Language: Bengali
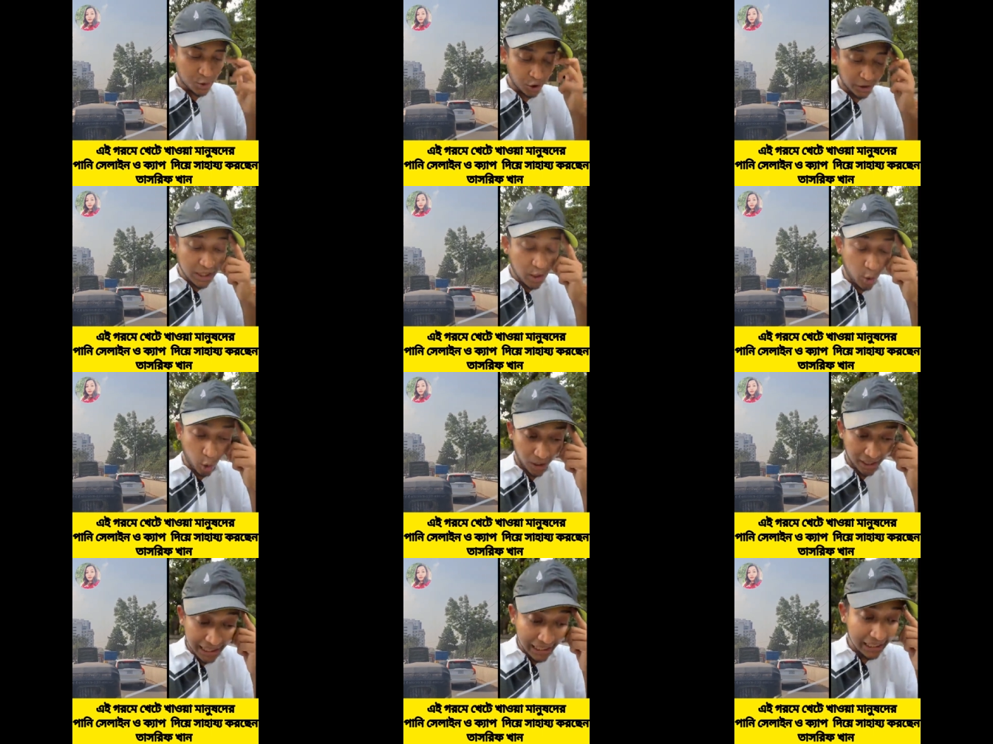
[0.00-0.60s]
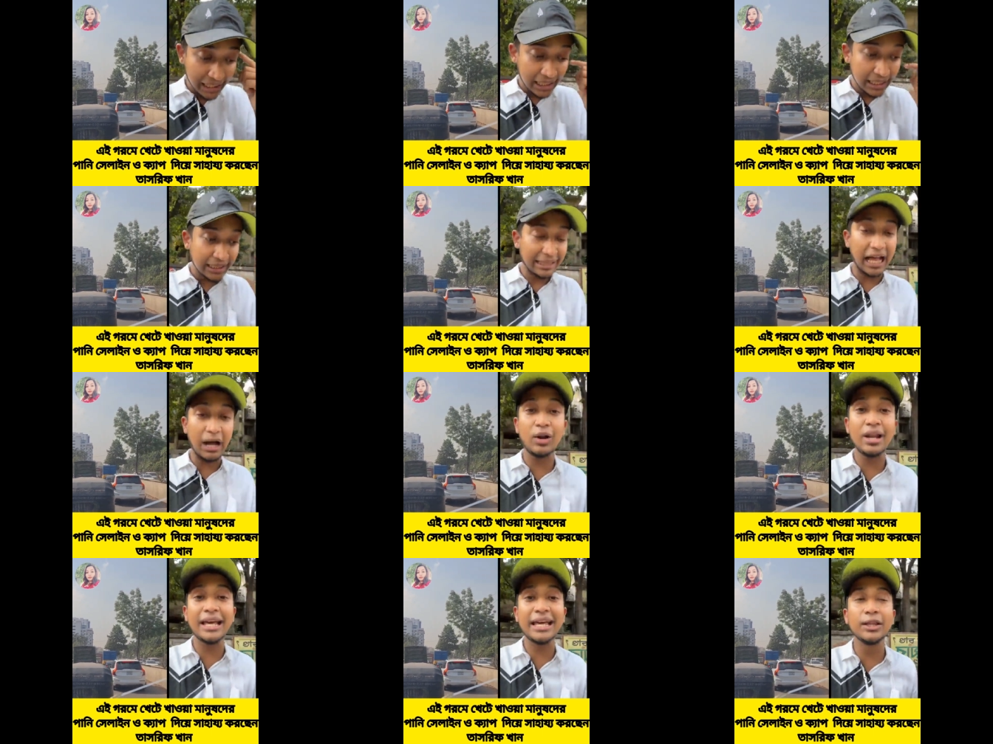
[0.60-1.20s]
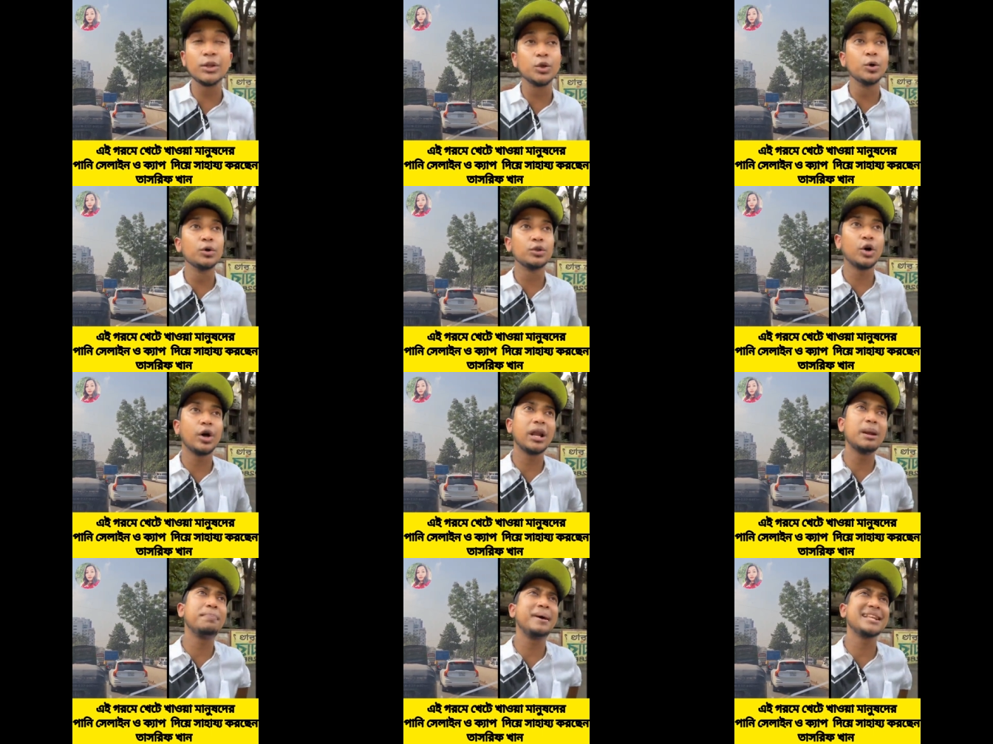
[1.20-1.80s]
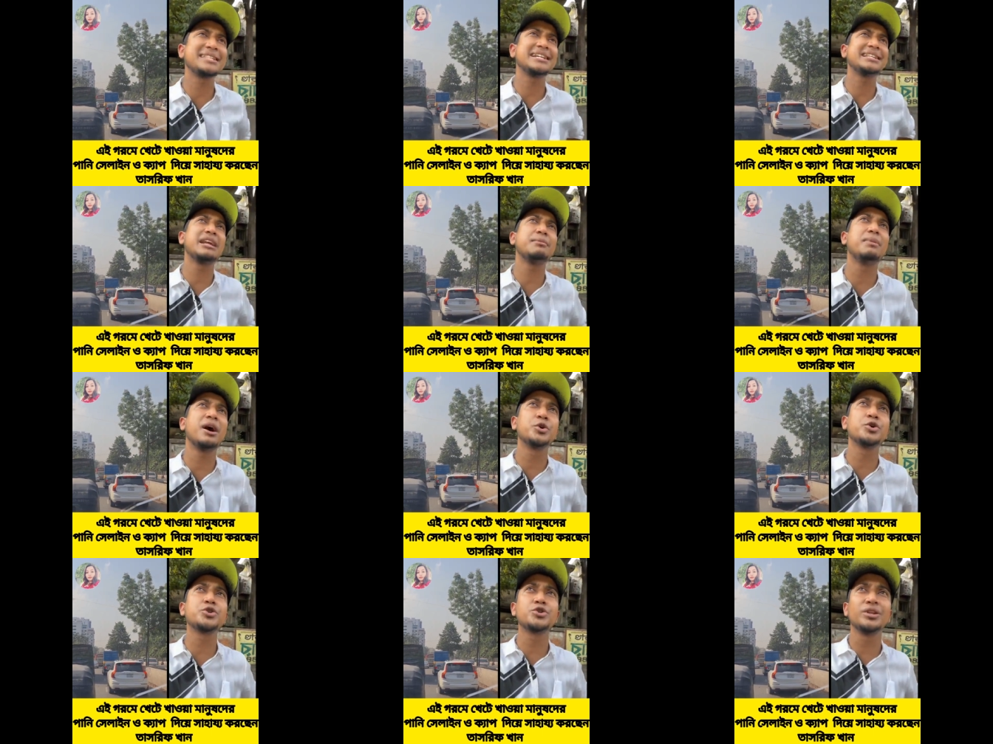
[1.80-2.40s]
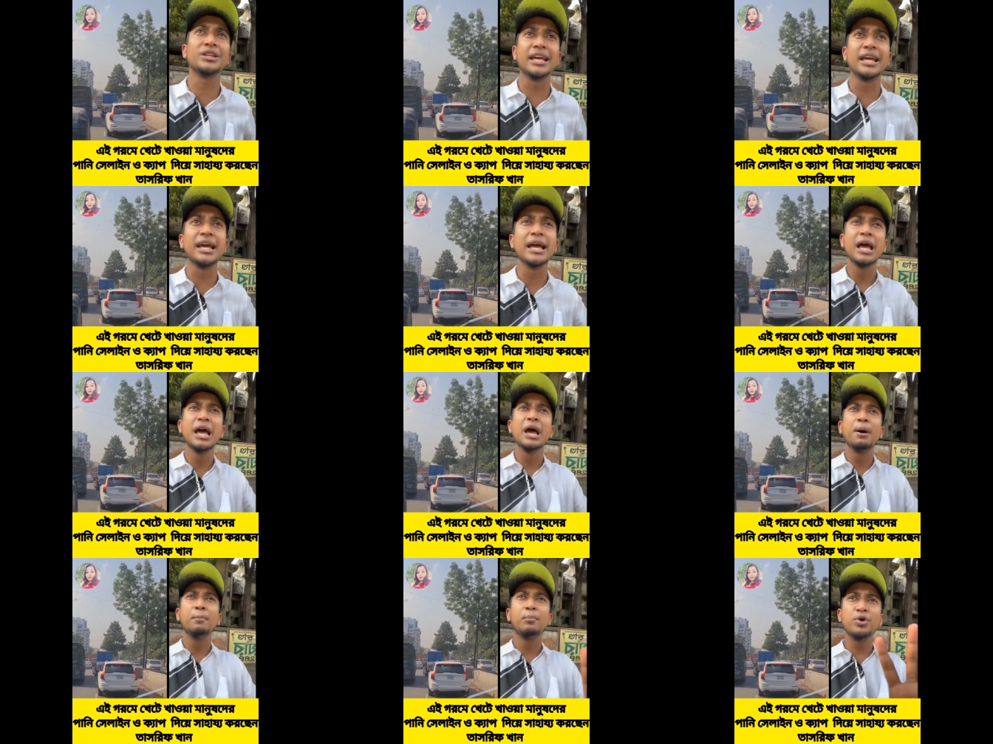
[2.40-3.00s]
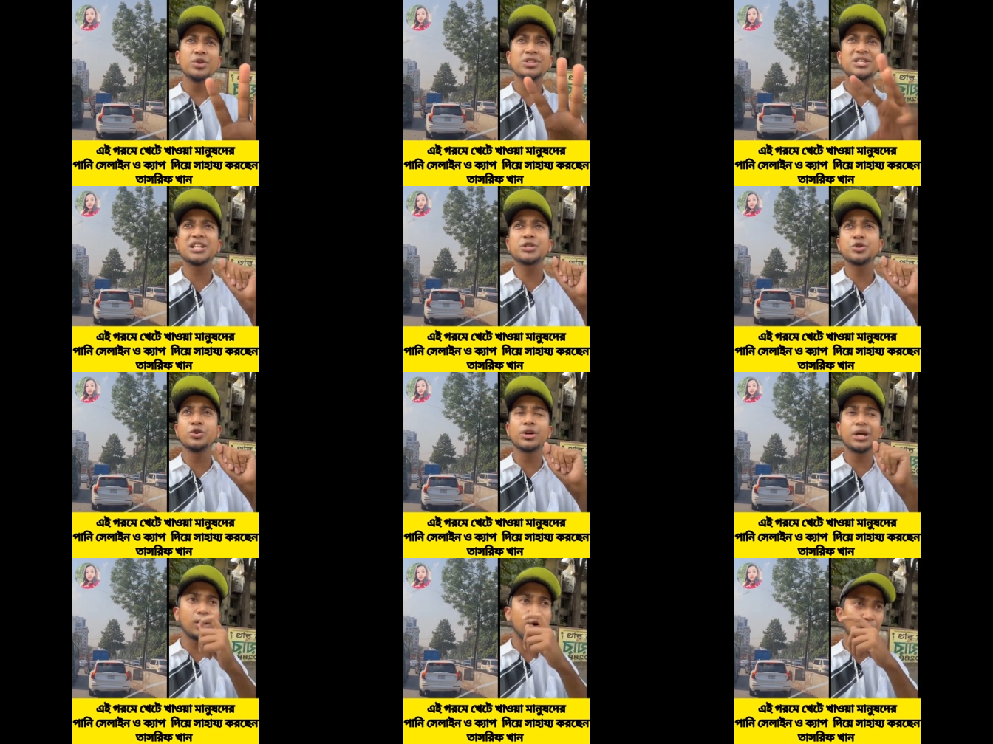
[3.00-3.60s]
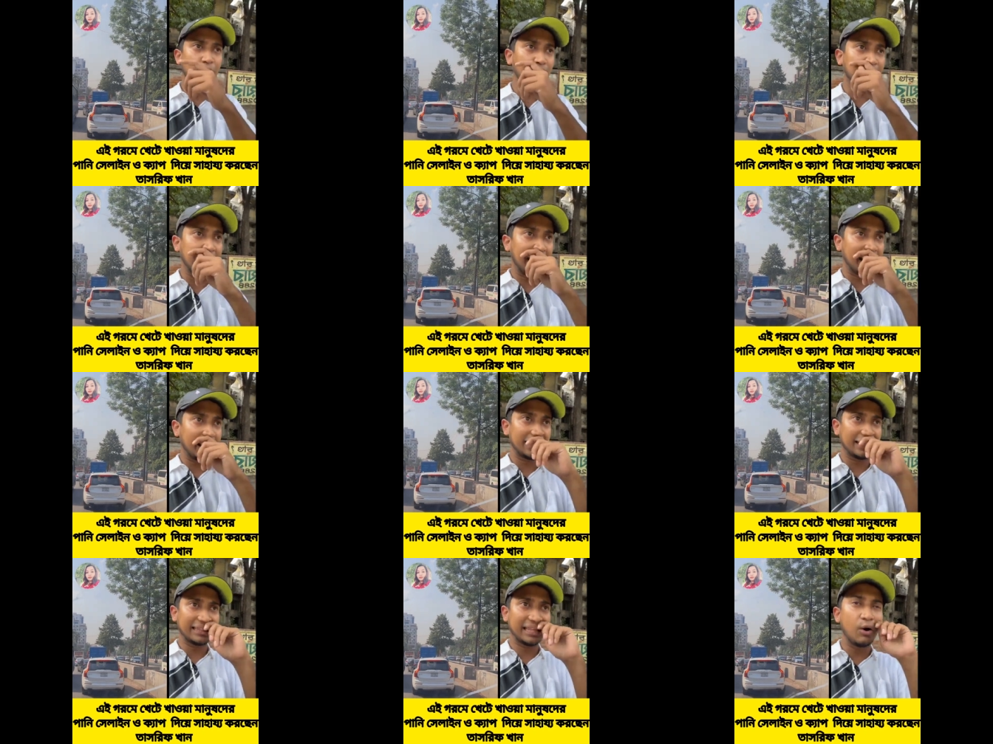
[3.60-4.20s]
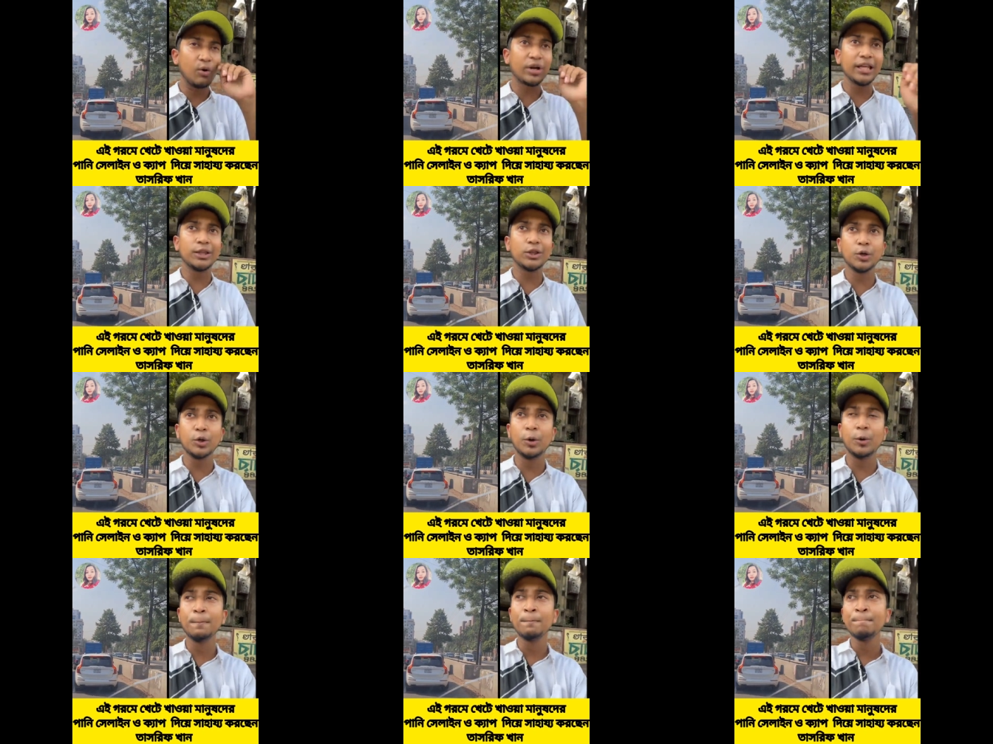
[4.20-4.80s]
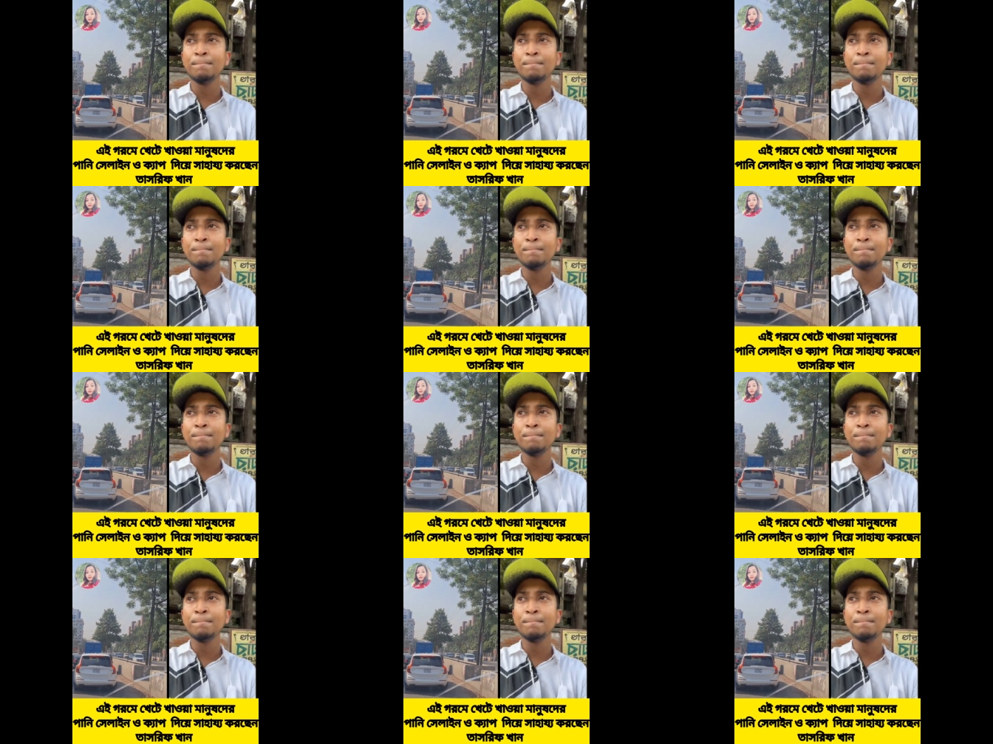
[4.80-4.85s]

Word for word: যদি করে তাহলে কিন্তু ধরেন পাঁচ হাজার মানুষ যদি পঞ্চাশ জনকে করেও দেয় তাও কিন্তু